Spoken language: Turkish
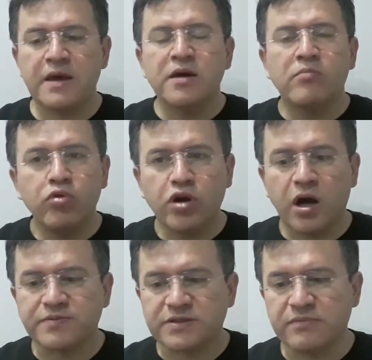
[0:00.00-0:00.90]
Bu
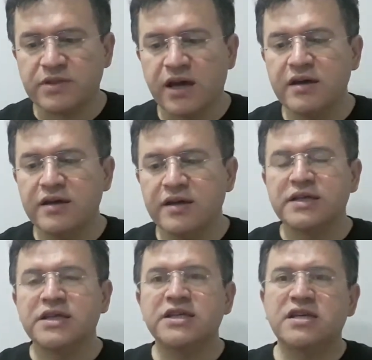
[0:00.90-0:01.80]
kapsamda
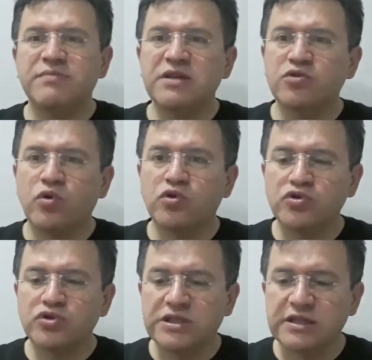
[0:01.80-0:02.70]

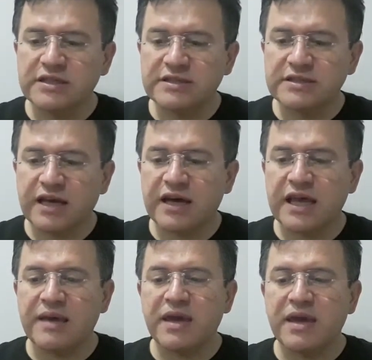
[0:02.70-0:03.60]
2009 yılında
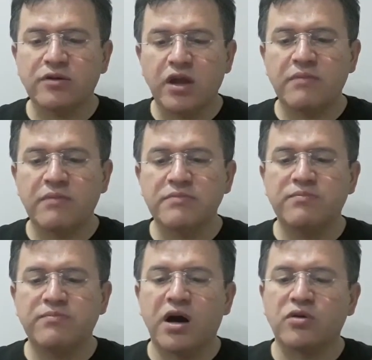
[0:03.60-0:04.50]
emekli olan bir
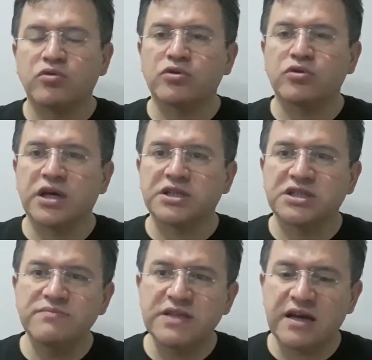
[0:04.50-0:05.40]
bağkurluya
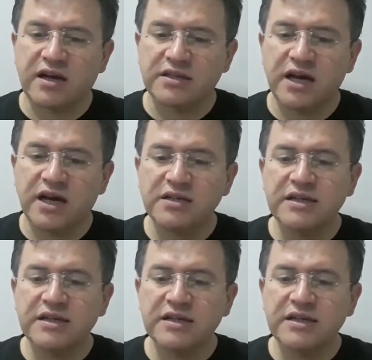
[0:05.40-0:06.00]
şimdiye kadar